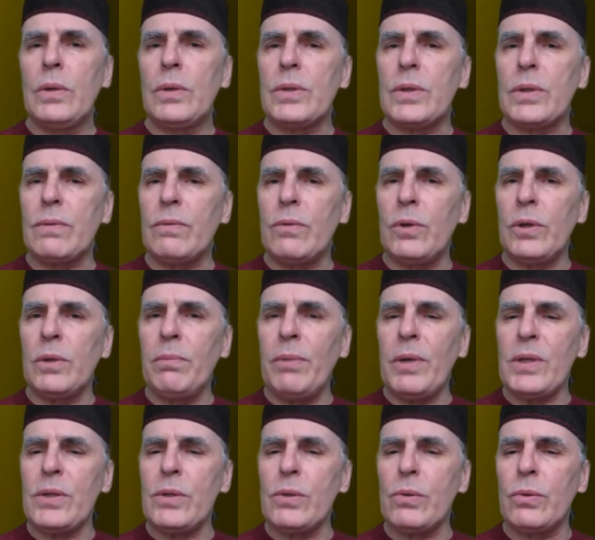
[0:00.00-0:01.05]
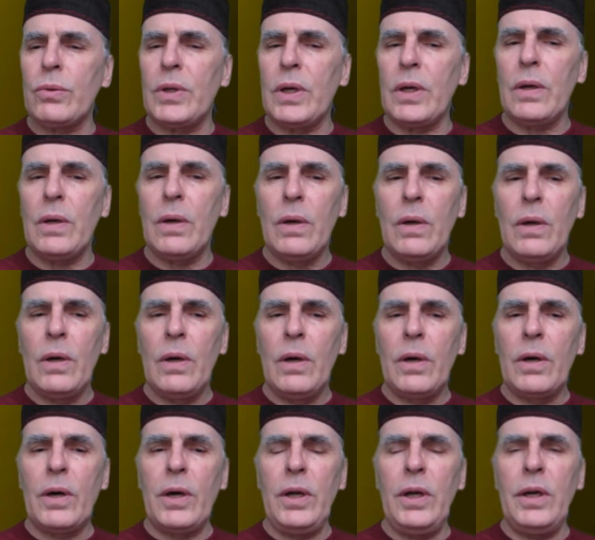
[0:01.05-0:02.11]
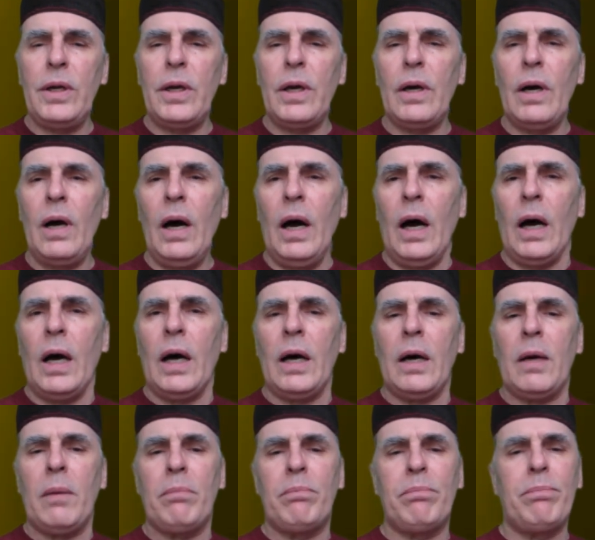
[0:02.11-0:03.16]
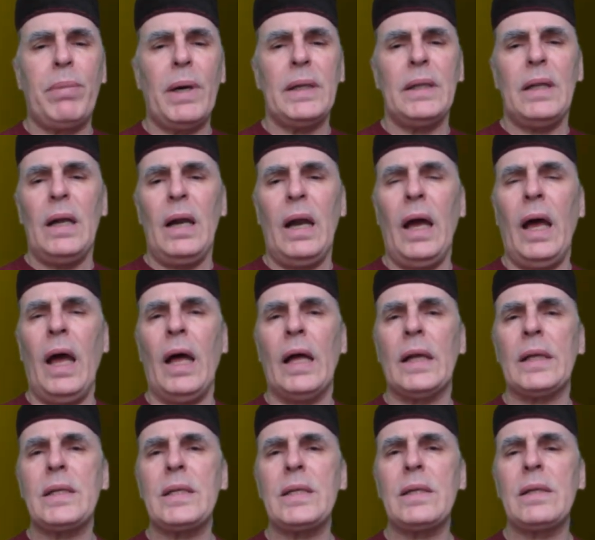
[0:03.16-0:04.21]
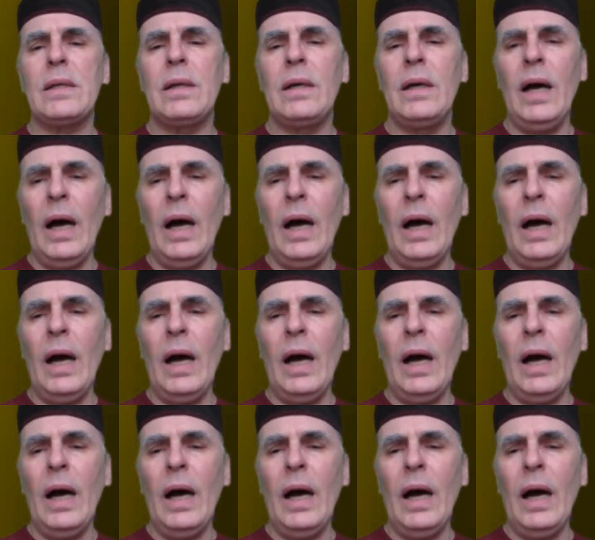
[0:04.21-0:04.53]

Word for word: звон посуды, крики «Ах, подлец!